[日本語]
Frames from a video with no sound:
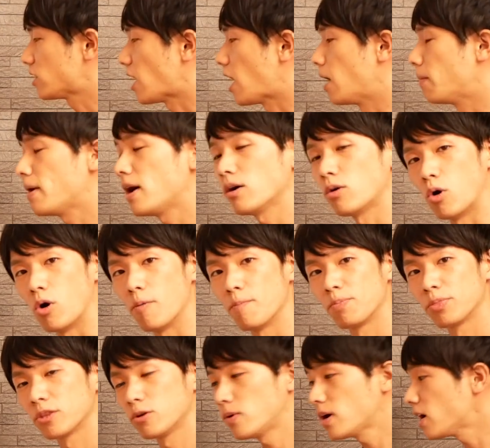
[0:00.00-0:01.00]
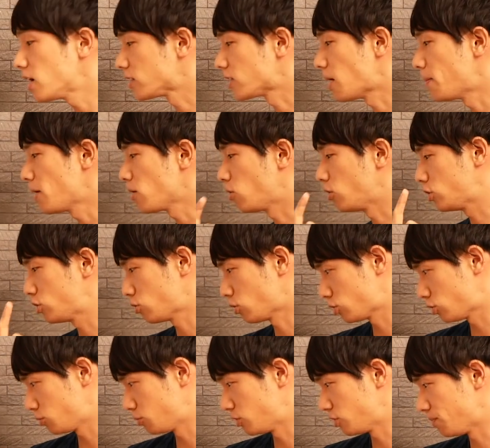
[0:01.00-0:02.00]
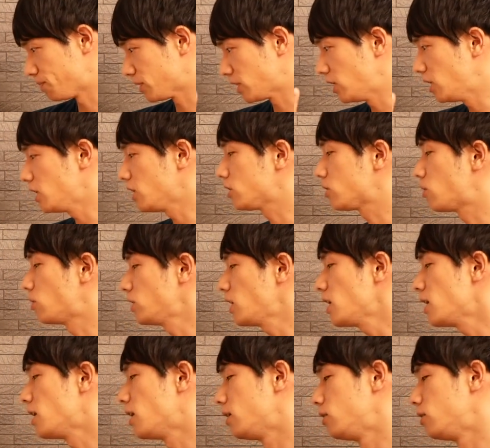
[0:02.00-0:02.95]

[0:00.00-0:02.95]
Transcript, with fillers: 卵は卵1つ分1個で